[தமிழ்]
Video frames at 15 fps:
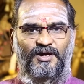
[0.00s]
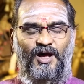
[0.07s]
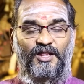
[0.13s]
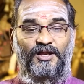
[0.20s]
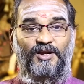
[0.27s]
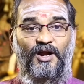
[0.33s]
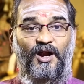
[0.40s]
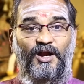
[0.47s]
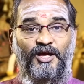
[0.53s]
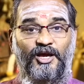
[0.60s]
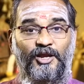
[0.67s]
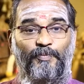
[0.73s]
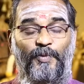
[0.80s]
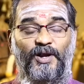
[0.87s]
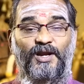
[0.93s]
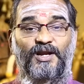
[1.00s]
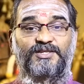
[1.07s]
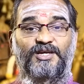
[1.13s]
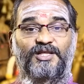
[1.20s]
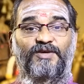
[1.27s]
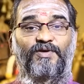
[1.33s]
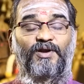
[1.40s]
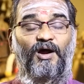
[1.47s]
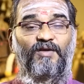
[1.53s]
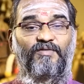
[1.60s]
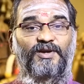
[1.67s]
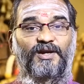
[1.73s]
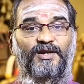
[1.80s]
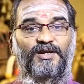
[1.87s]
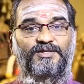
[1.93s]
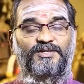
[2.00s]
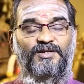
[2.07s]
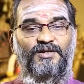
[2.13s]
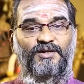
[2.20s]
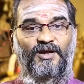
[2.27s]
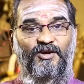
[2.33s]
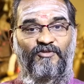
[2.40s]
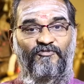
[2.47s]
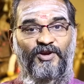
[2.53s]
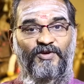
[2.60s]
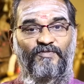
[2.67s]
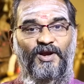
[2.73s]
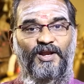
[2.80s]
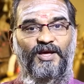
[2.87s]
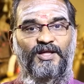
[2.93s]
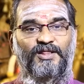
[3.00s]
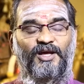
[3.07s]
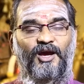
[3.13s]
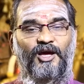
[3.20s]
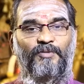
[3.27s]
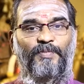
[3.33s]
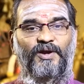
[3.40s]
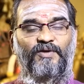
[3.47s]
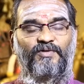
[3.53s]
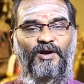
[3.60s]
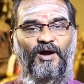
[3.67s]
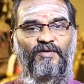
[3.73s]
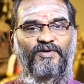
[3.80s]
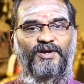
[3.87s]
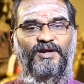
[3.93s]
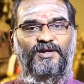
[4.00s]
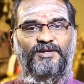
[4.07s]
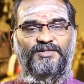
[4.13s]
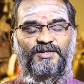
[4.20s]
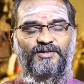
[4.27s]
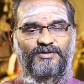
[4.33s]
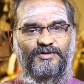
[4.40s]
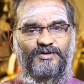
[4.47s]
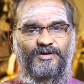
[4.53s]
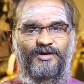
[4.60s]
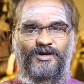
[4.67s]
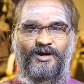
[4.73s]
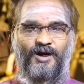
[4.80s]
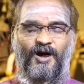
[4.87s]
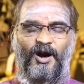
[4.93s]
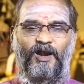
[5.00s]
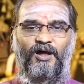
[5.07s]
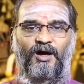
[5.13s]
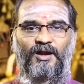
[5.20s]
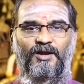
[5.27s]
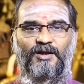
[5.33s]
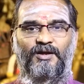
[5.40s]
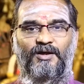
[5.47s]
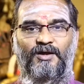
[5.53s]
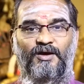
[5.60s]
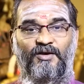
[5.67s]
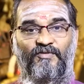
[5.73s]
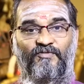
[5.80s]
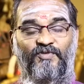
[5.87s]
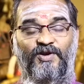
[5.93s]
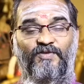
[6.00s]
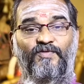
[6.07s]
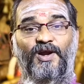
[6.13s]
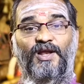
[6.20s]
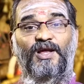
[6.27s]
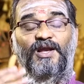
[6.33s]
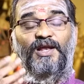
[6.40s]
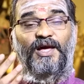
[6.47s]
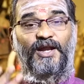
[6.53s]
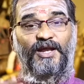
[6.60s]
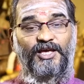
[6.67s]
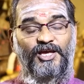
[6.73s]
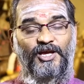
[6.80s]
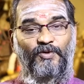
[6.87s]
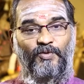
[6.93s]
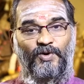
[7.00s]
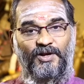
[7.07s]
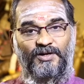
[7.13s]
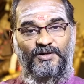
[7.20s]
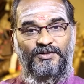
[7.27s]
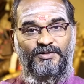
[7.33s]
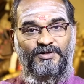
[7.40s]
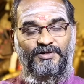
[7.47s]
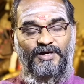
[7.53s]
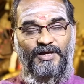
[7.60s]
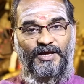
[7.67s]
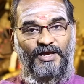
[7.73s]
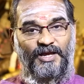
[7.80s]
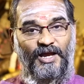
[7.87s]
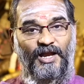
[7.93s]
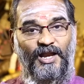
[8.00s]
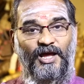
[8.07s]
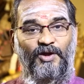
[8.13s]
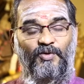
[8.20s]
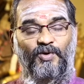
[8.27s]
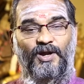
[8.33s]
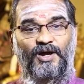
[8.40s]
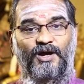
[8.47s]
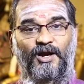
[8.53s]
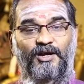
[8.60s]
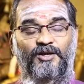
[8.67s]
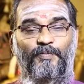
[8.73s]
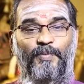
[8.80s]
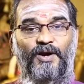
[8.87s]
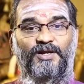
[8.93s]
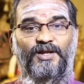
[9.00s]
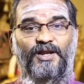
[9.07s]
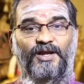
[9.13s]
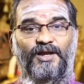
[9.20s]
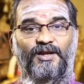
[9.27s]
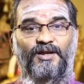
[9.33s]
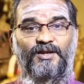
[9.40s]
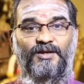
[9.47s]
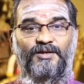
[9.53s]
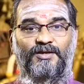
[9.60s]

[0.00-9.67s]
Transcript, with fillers: அதற்கான ஏற்பாடுகளை செய்தவர் ஆல்வின் எட்ரிசன் விண்வெளியை தயார் பண்ணவர் ஆல்வின் எட்ரிசன் ஆனால் விண்வெளியில் இறங்கியவுடன் கீழே உள்ள கட்டுப்பாட்டு அறையில்